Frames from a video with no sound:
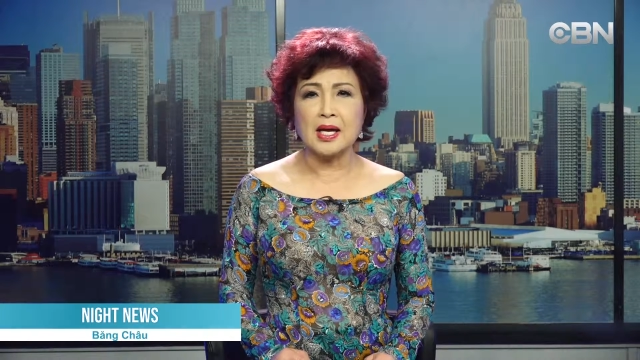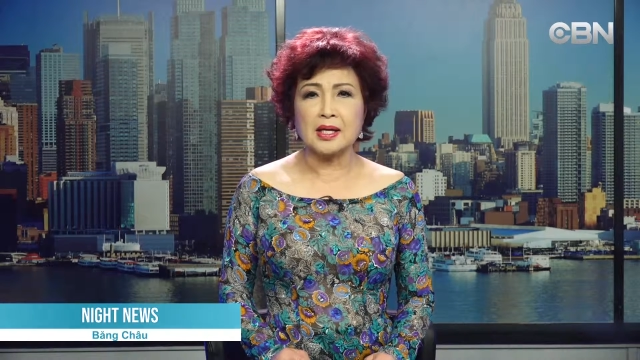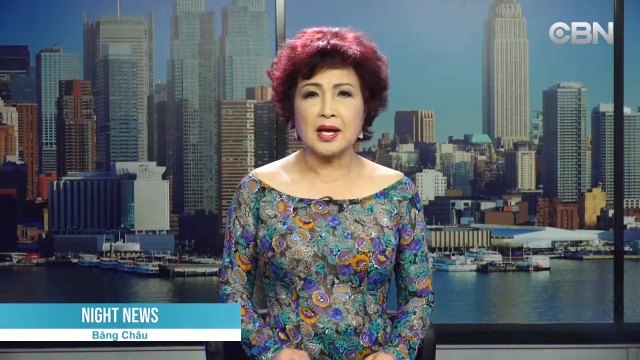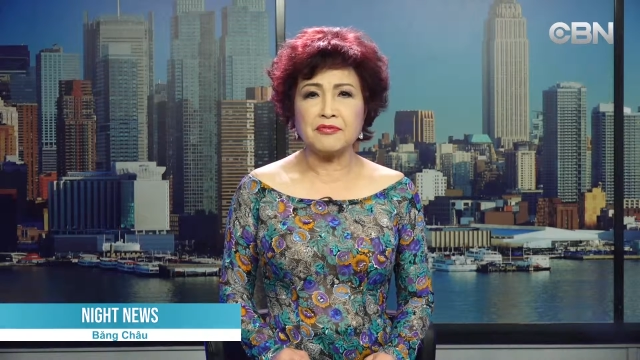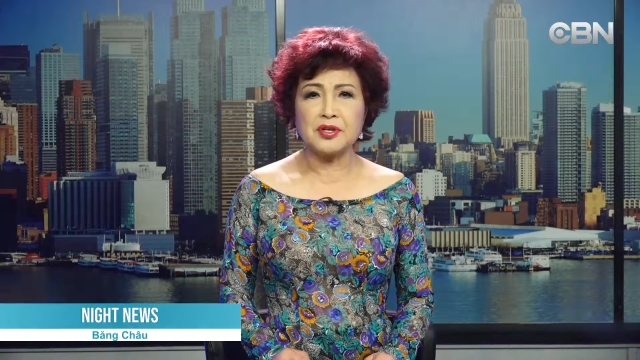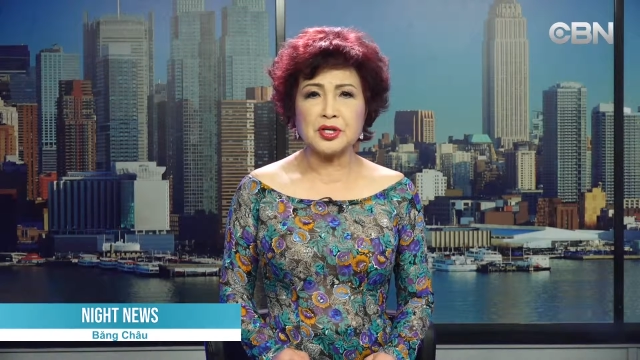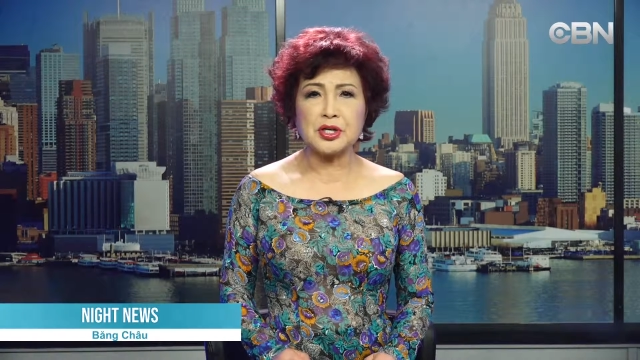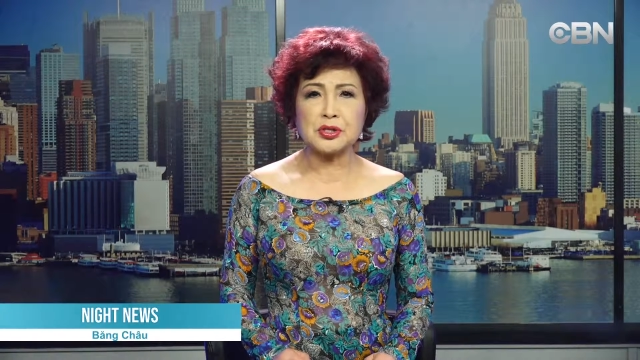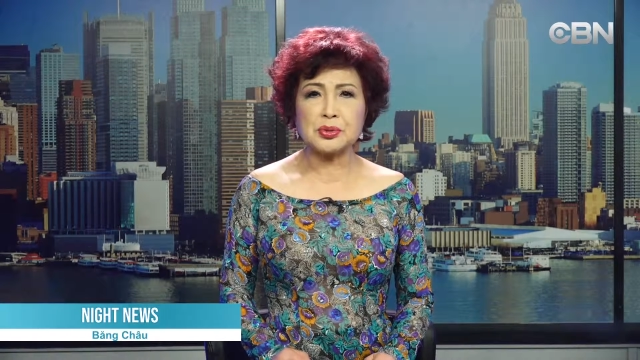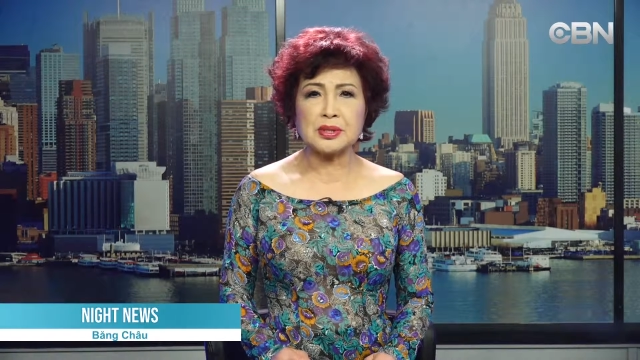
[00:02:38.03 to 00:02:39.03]
đã vừa
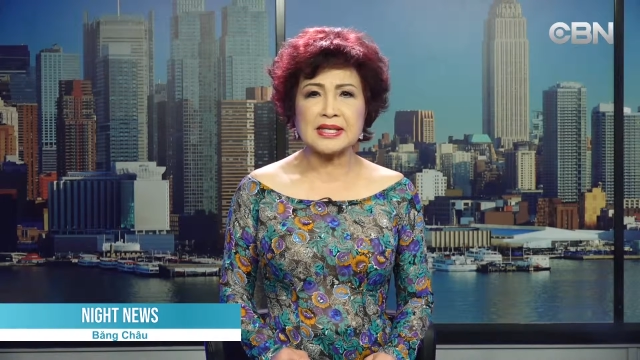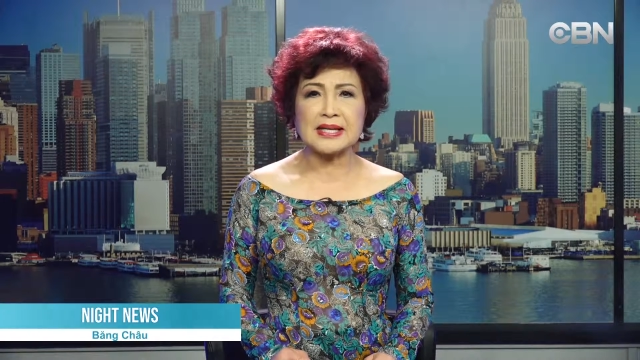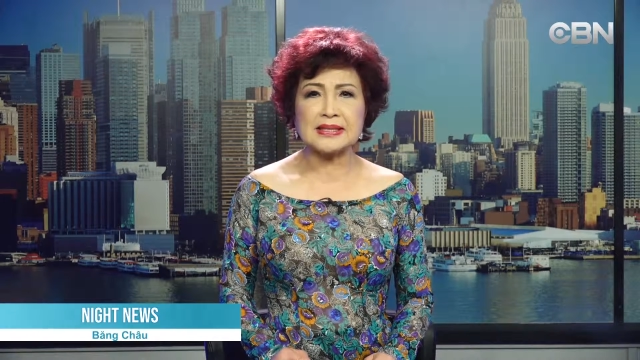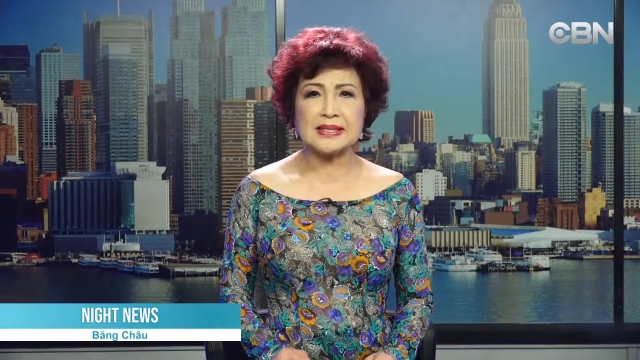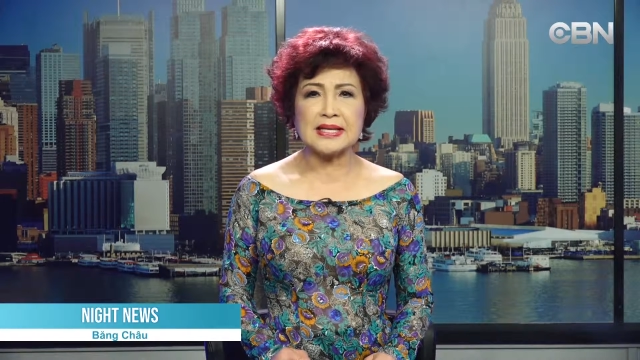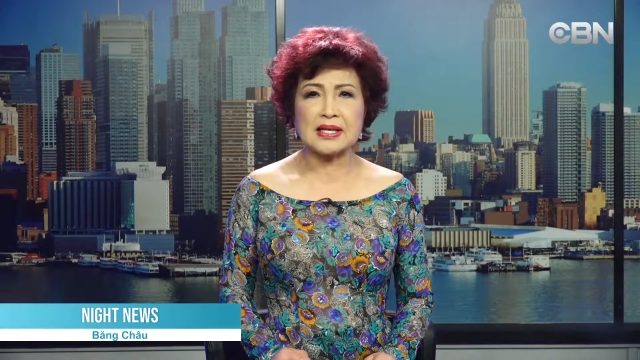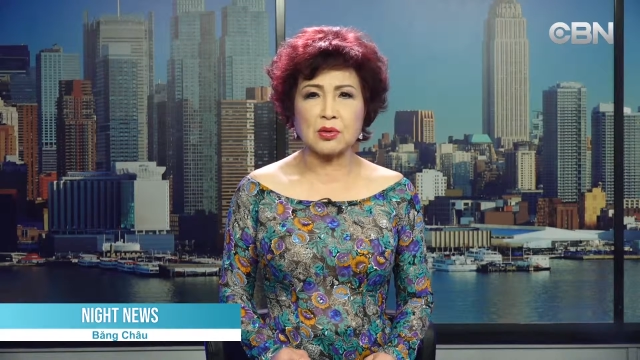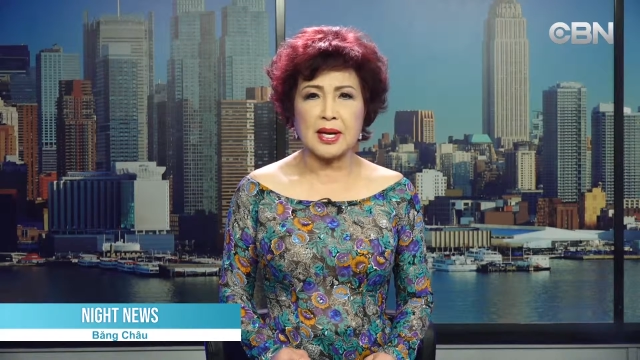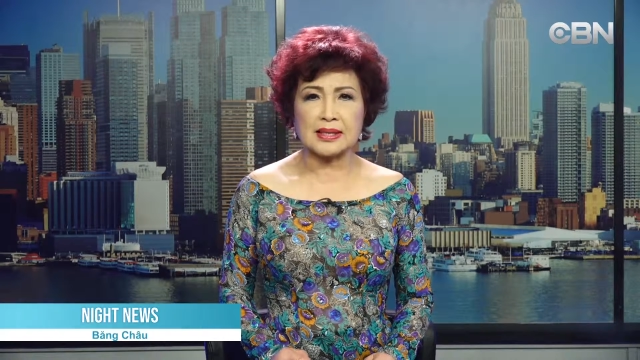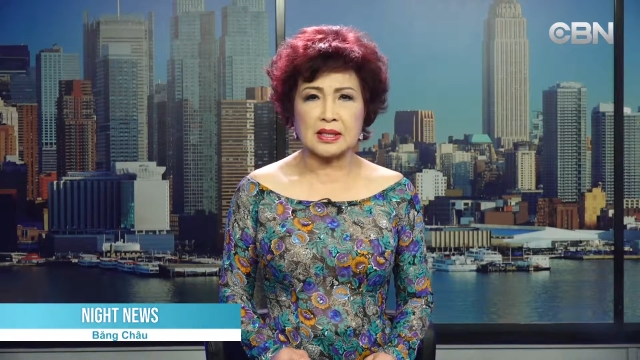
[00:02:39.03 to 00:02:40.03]
rơi xuống căn tư gia
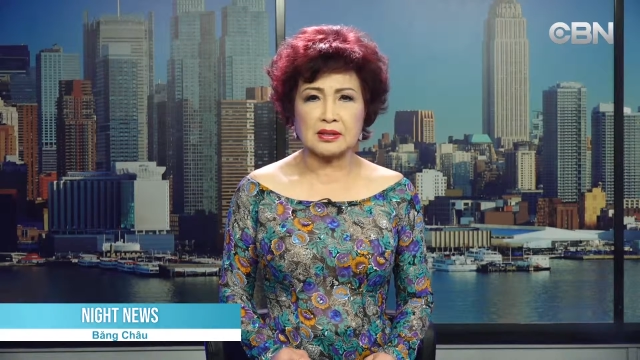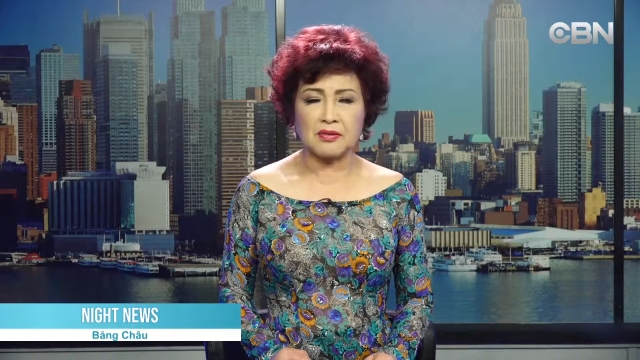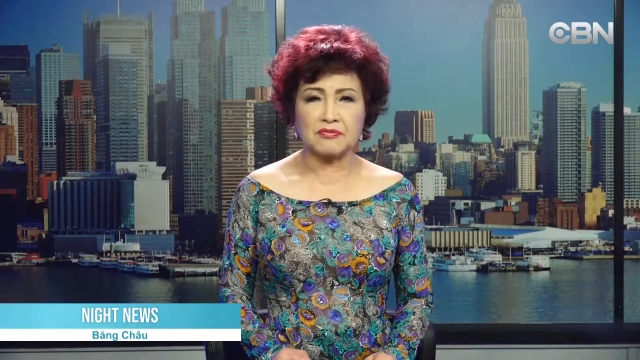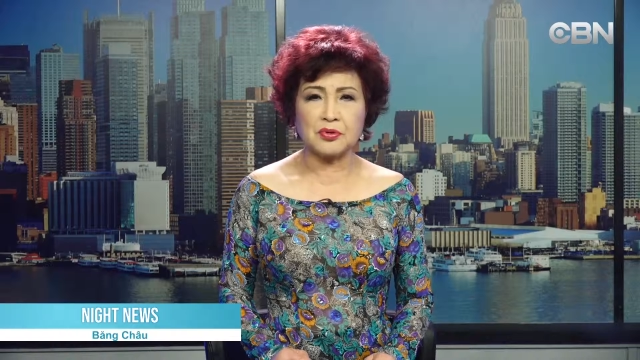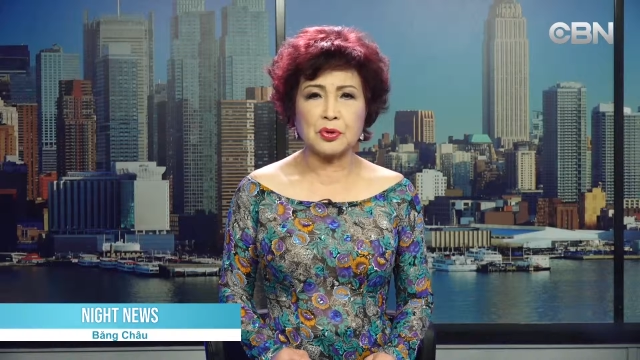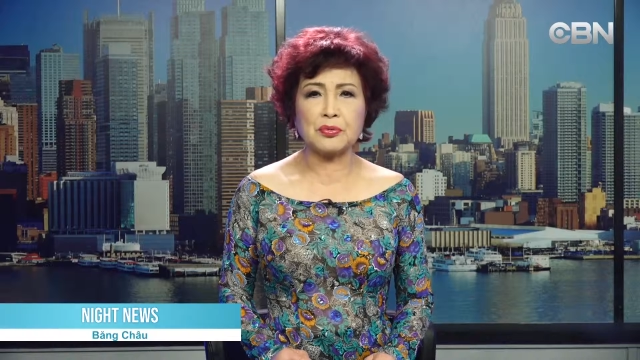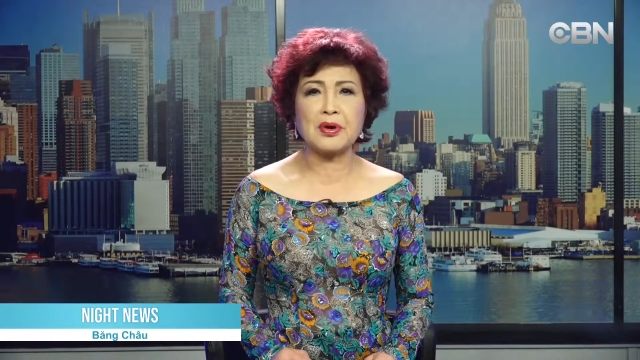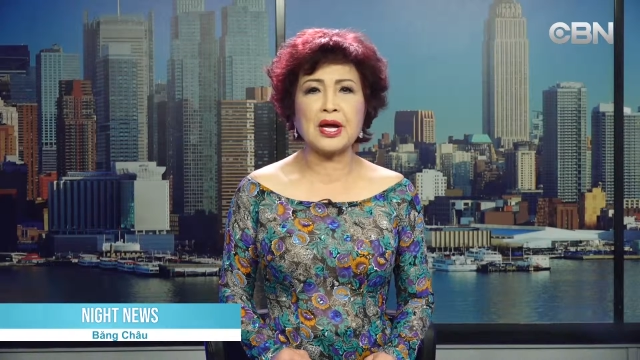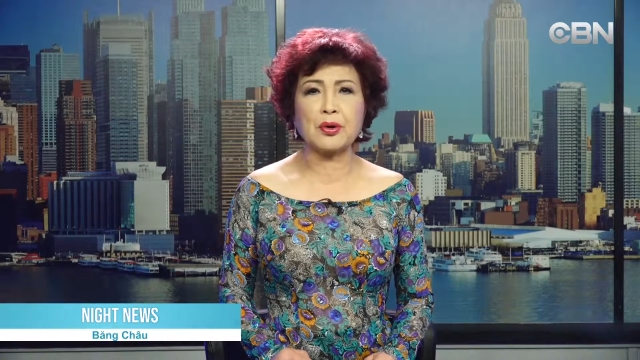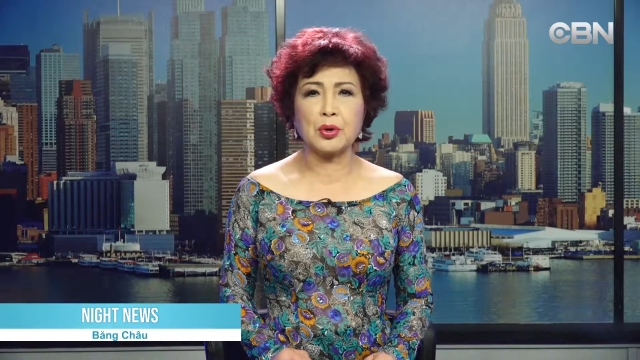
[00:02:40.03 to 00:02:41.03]
tọa lạc tại thành phố
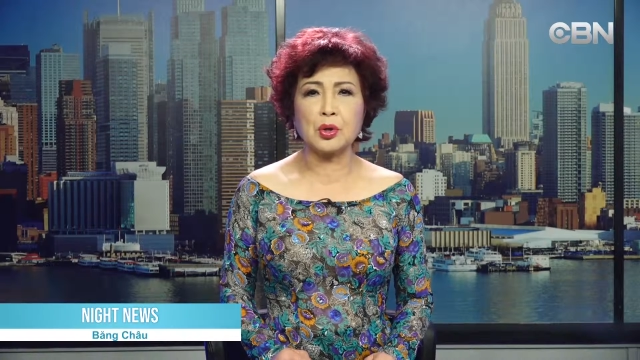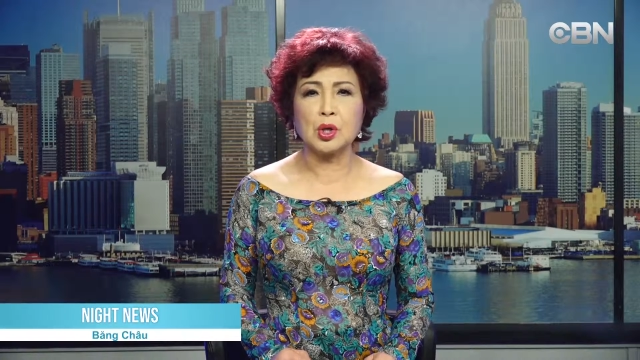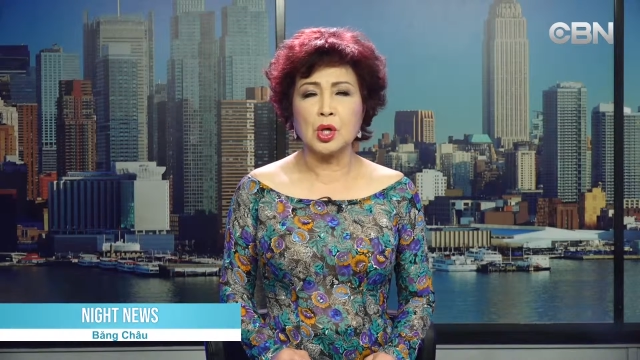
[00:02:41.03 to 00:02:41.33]
Dero,